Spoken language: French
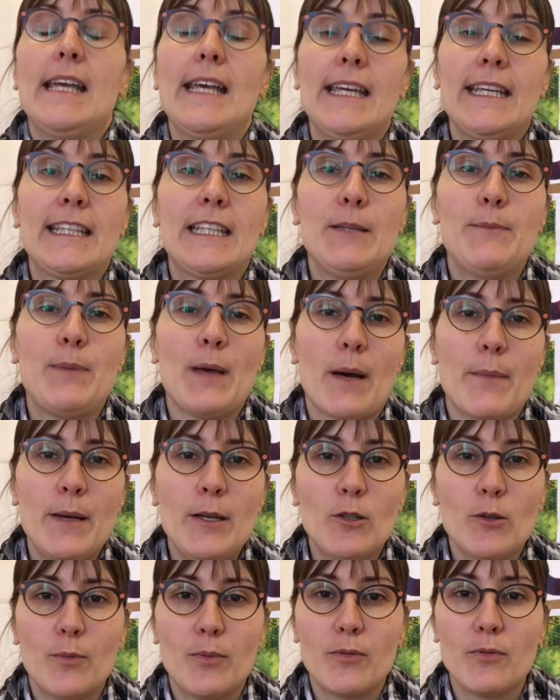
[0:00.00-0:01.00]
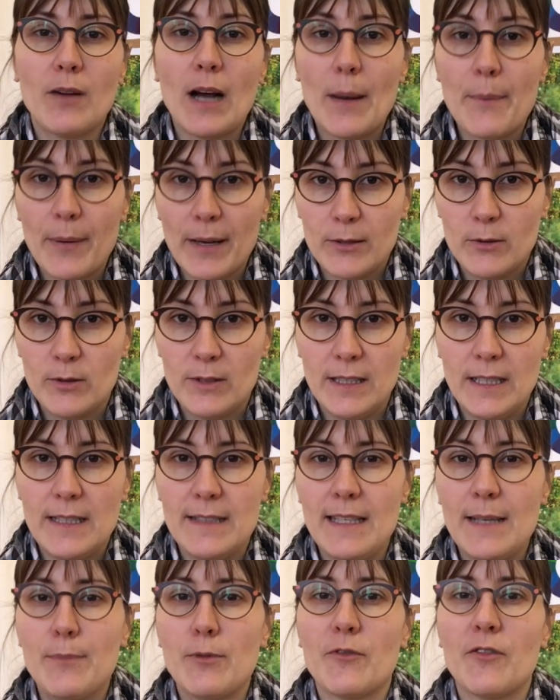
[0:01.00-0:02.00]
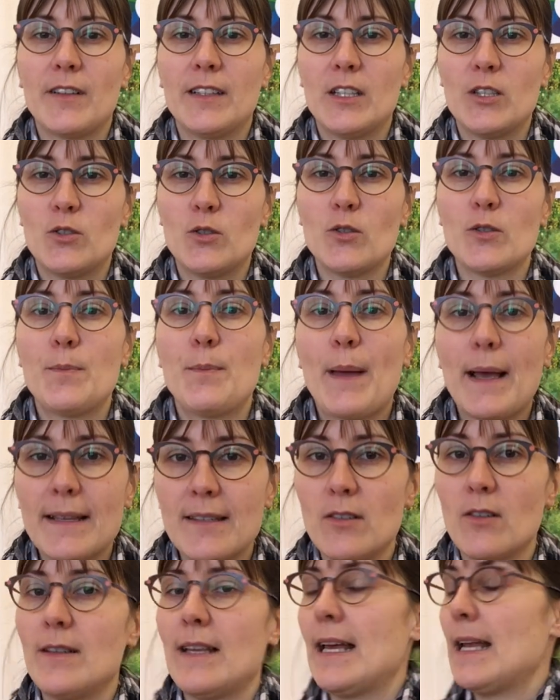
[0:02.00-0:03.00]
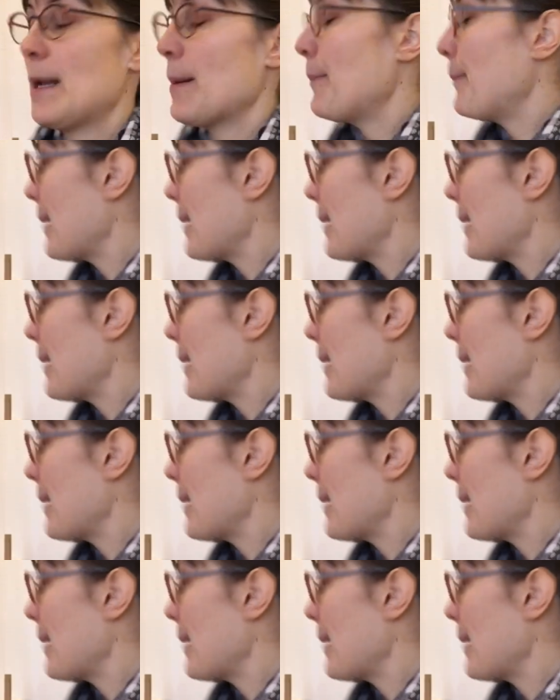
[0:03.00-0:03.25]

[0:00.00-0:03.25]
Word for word: et qui permet de pouvoir après utiliser pour faire des choses personnelles.